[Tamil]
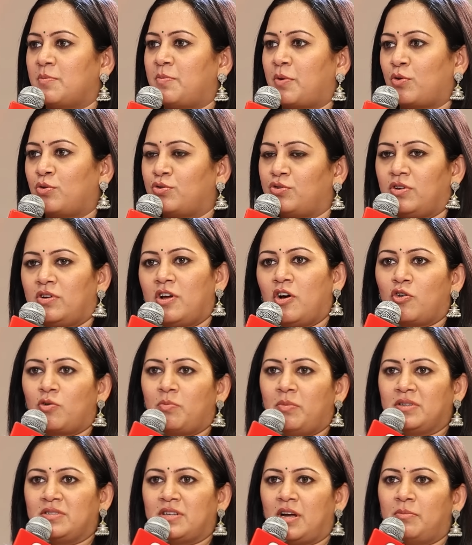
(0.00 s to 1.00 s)
ஸ்லிப்பை கொடுத்து
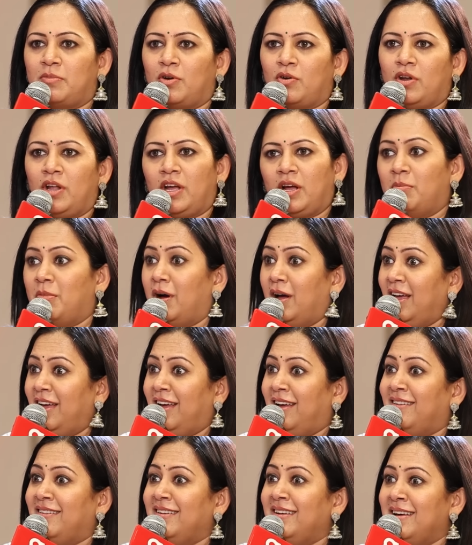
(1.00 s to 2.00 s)
கவர்மெண்ட் ஜாப்னோடனே எங்கள் அம்மா
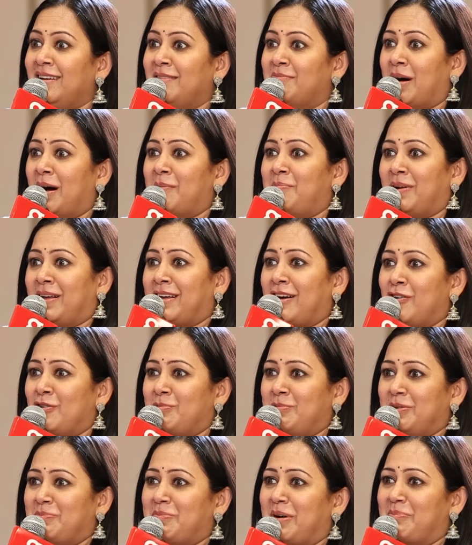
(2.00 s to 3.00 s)
மாப்பிள்ளை
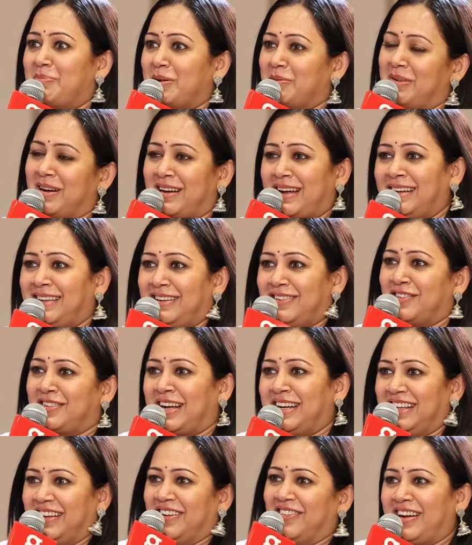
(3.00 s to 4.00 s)
கவர்மெண்ட் மாப்பிள்ளம்மா கட்டிக்கோ
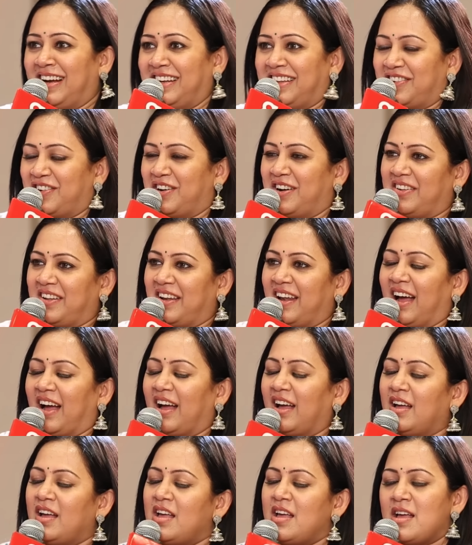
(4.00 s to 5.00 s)
கட்டிக்கோ கட்டிக்கோ அப்படின்னாங்க
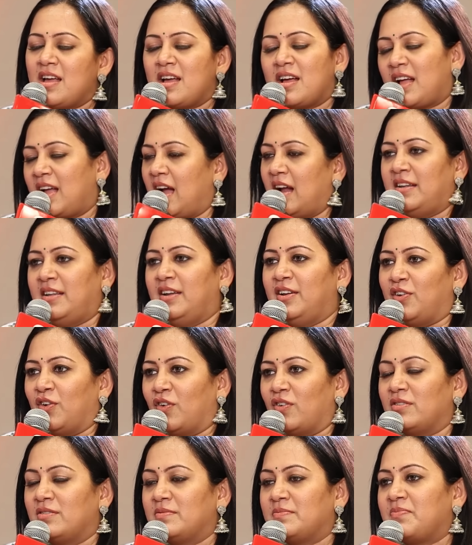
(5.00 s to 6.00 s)

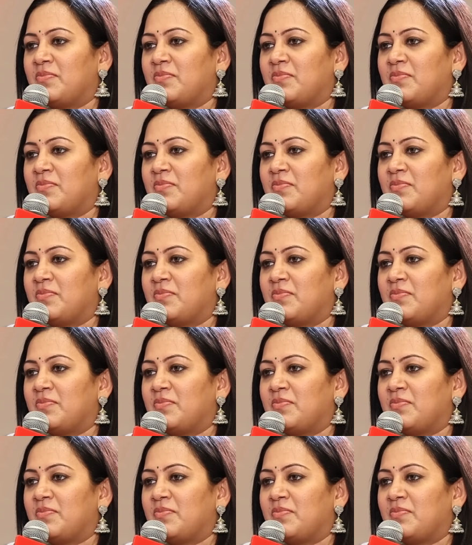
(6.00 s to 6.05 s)
கட்டிக்கிட்டோம்